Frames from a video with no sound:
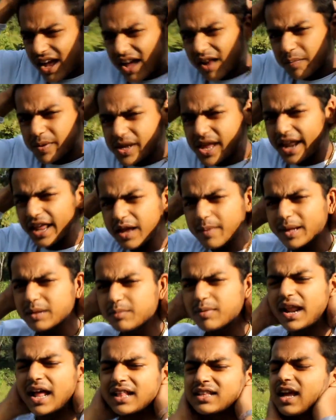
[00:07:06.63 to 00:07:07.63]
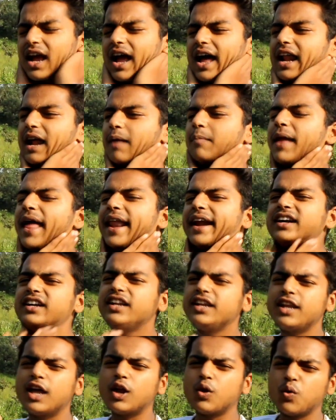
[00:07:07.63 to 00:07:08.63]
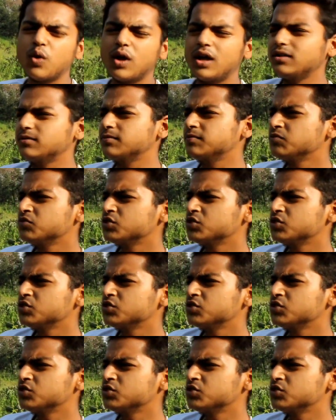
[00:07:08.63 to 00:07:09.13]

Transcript: घर में जाने के बाद में रात का खाना अब डायरेक्ट डिनर होगा